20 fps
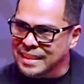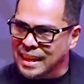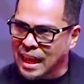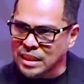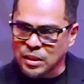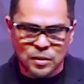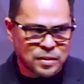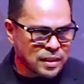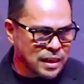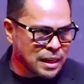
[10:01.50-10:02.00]

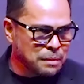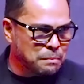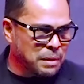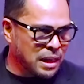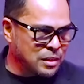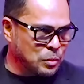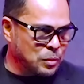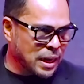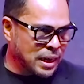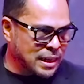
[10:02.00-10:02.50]
Atau sering
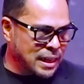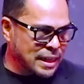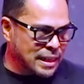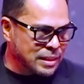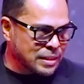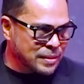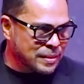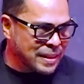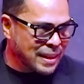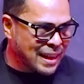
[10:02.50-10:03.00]
melakukan kayak
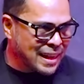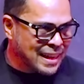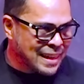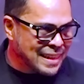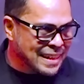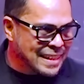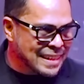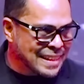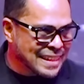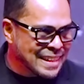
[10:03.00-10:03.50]
gitu? Hah?
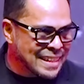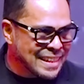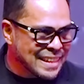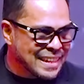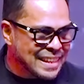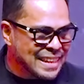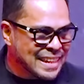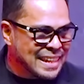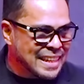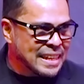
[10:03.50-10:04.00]

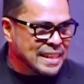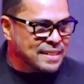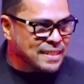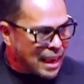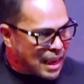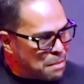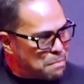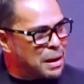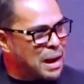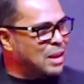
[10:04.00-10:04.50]

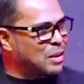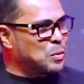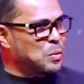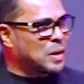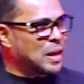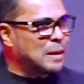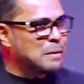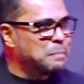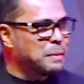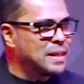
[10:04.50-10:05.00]
Saya
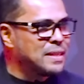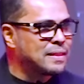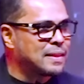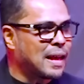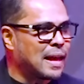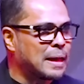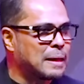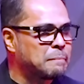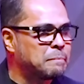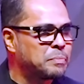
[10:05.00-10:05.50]
melakukan
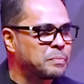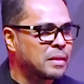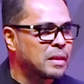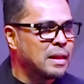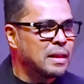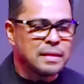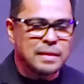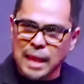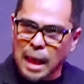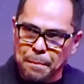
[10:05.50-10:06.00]
bisa,
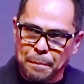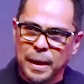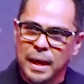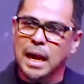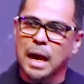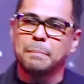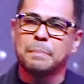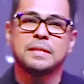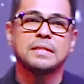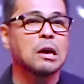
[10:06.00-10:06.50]
tapi
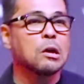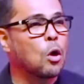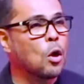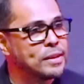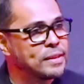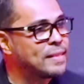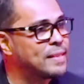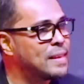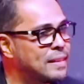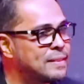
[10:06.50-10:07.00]
nggak bisa
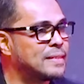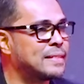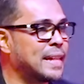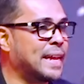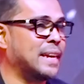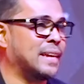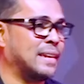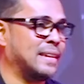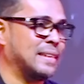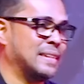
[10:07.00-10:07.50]

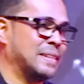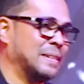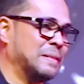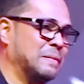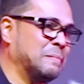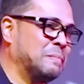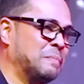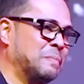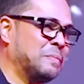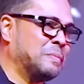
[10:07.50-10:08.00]
konsisten.
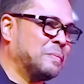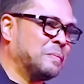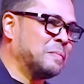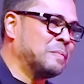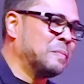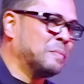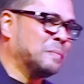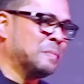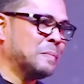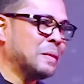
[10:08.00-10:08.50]

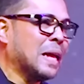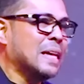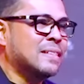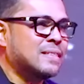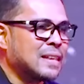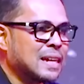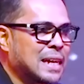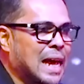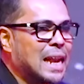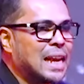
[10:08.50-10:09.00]
Hmm?
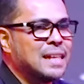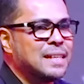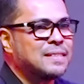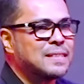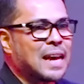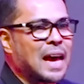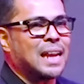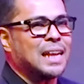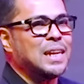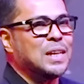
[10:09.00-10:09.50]

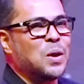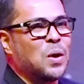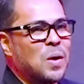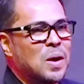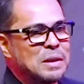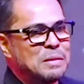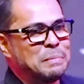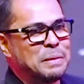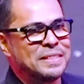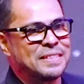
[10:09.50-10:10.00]
Sekali-sekali
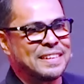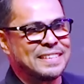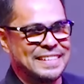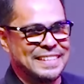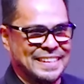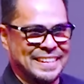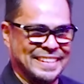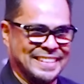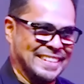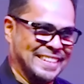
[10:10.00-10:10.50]
doang
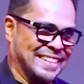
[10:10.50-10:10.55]
bisanya.